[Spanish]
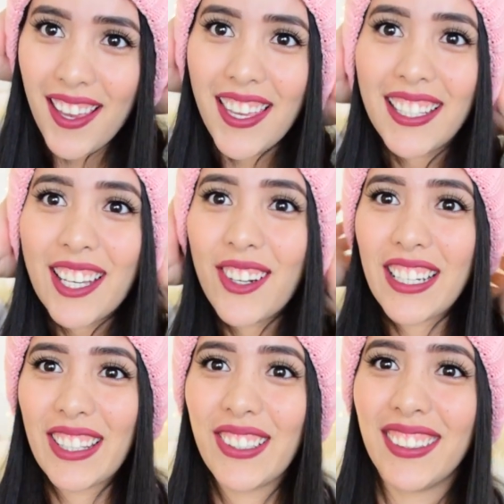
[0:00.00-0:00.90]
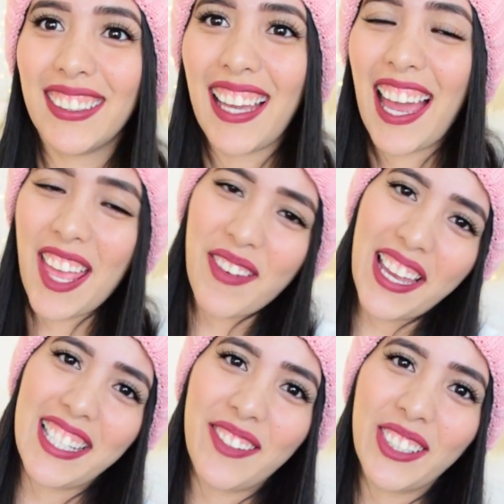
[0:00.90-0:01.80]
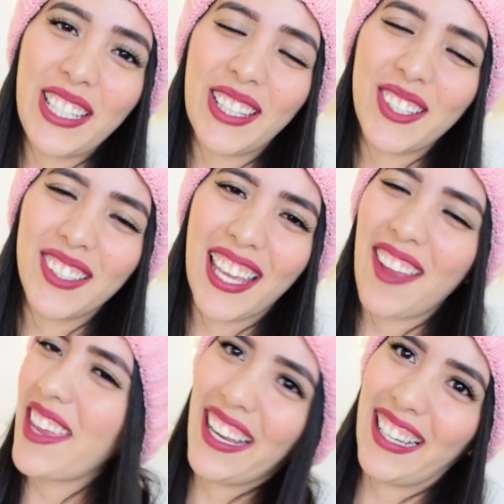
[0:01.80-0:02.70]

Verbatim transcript: y este gorrito, además de ser bonito, es bien